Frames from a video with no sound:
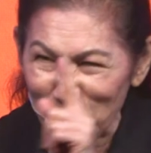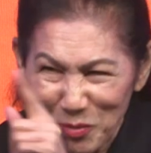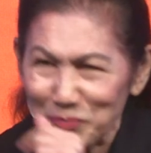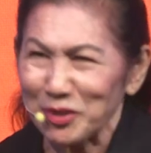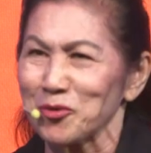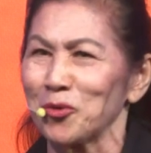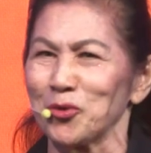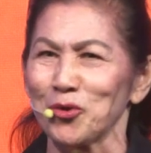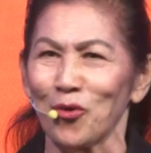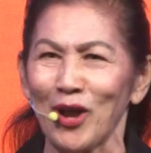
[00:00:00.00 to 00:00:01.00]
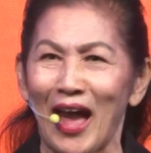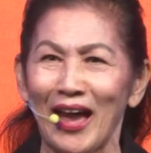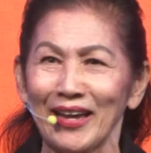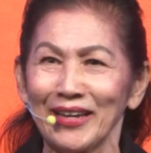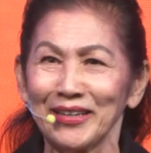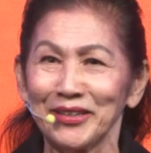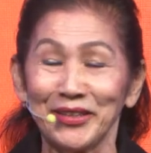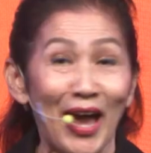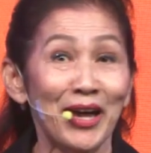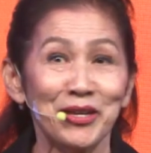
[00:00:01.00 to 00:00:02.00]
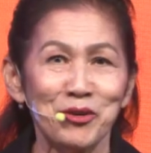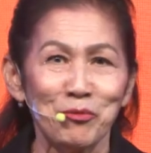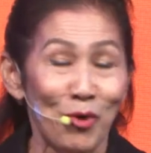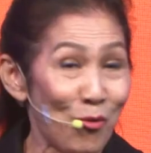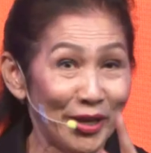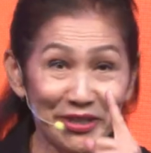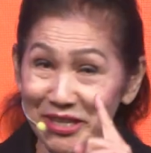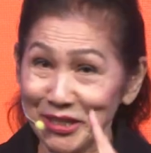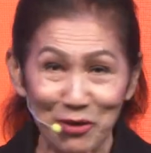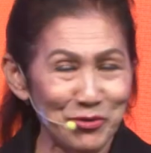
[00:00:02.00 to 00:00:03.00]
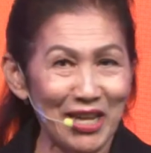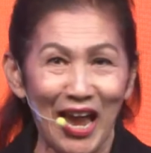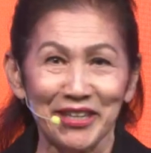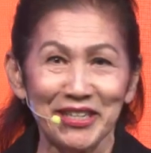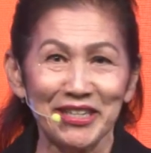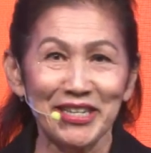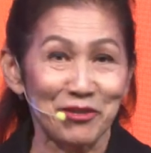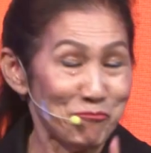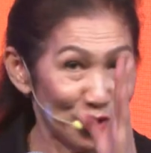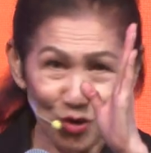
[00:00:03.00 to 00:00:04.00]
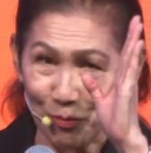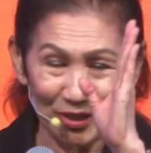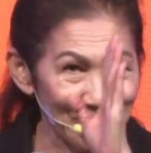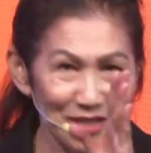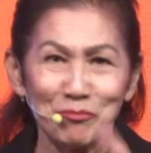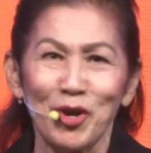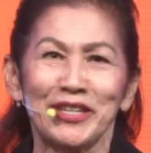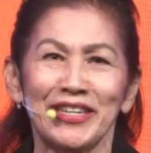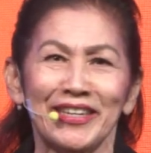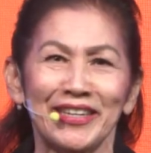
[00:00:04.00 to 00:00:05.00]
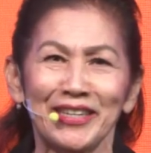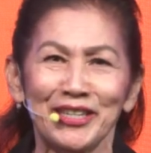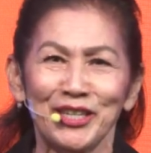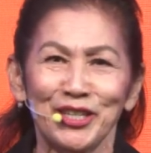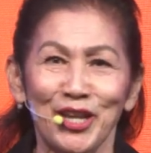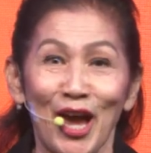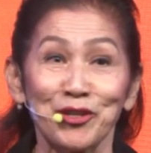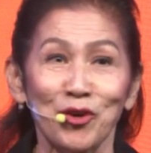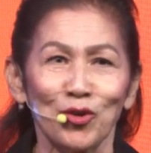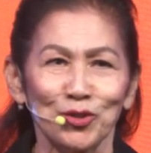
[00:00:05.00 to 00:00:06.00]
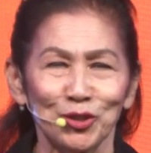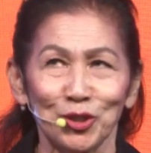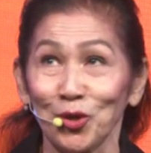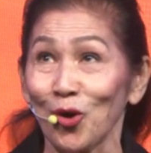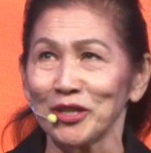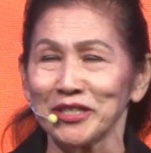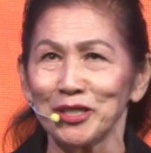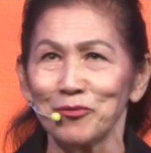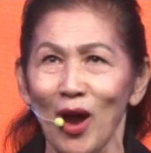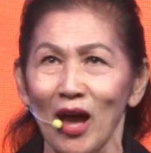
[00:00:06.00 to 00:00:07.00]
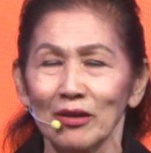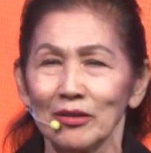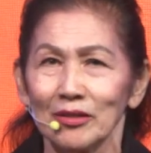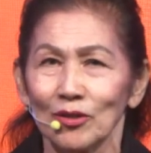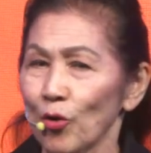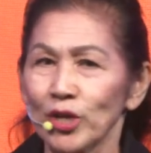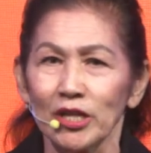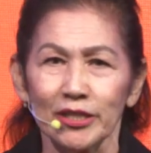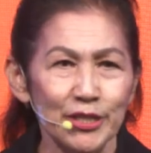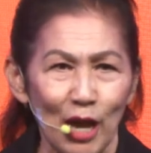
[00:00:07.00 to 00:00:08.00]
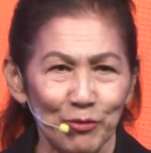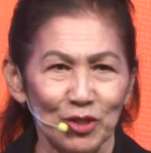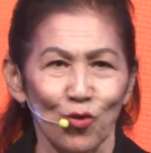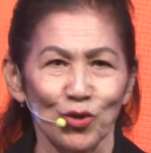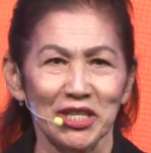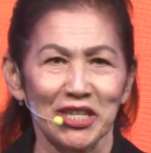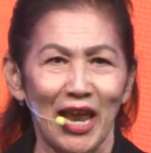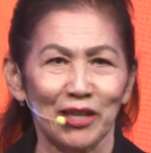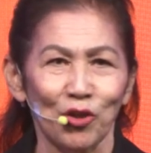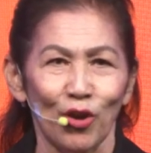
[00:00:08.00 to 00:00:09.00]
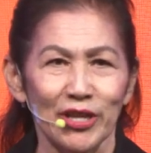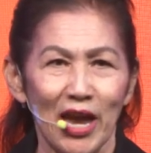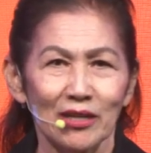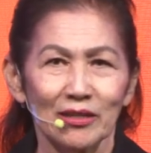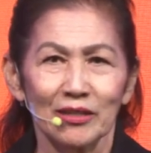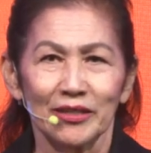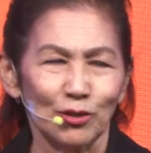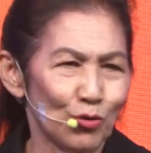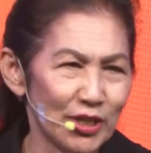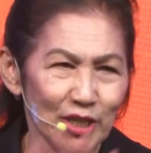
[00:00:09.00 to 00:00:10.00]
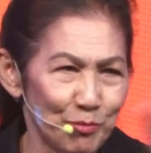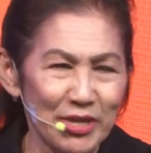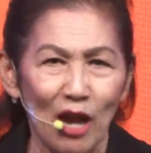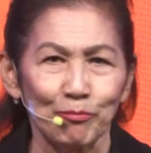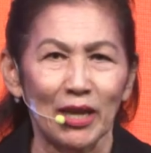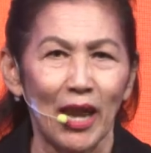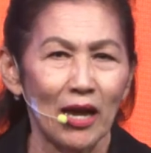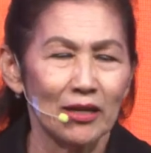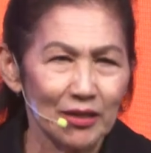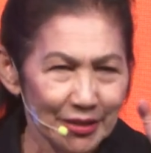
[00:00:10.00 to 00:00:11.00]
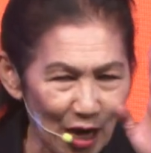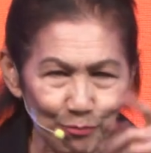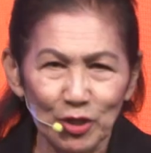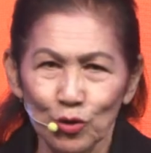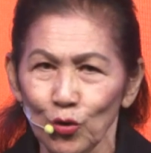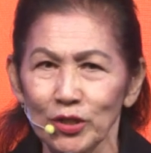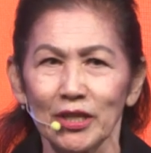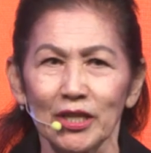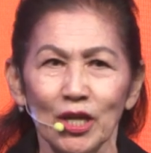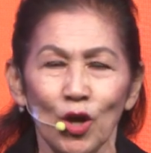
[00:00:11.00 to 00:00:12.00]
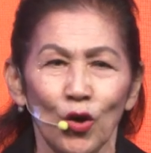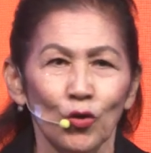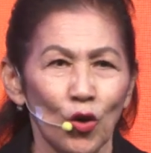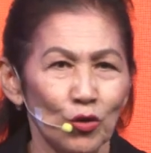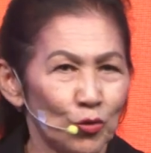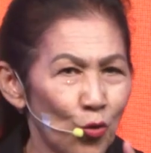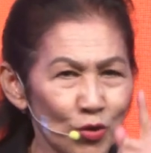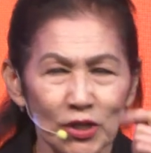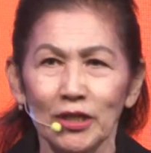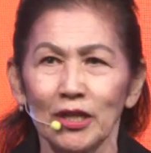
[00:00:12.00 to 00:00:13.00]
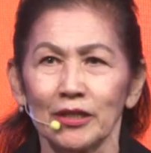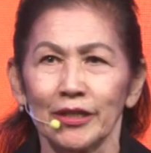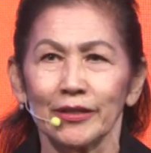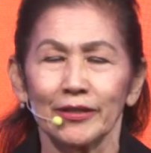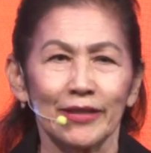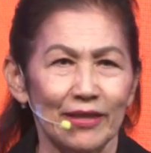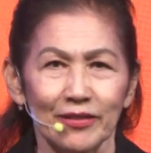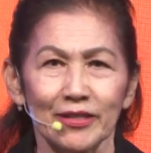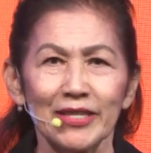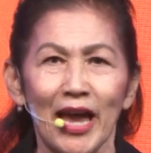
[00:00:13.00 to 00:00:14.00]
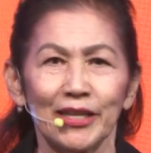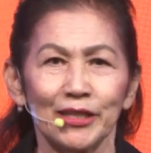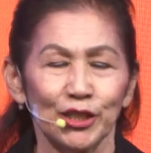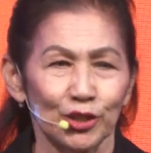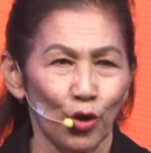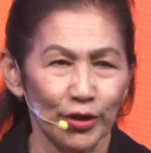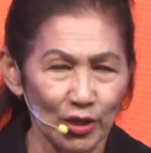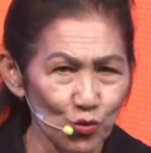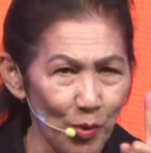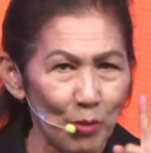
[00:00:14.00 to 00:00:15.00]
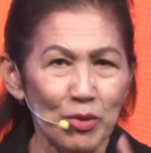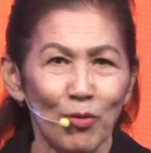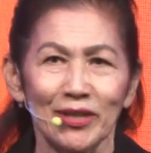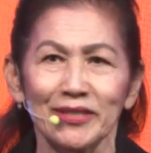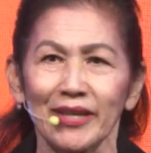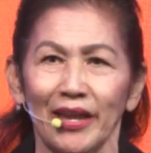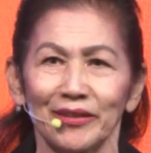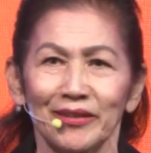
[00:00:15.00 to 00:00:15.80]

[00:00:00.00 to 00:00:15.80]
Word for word: องไปเป็นครูโยคะนะเพราะวันนี้นะวิชานี้นี่มันก็มาถึงพอดีนะก็เลยคิดว่าโอเคฉันอยากเป็นโยคีแล้วตอนเนี้ยนักธุรกิจไม่อยากเป็นละอยากเป็นโยคีก็ลุกขึ้นเลยตัดสินใจเลยตอนนั้นคุณหมอมีบริษัท